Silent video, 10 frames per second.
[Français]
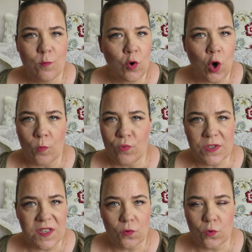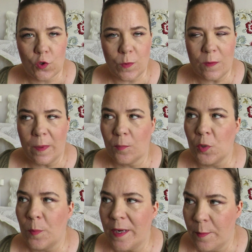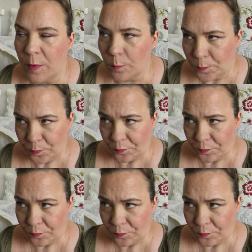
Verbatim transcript: ils m'ont remboursé tout de suite, pas de problème.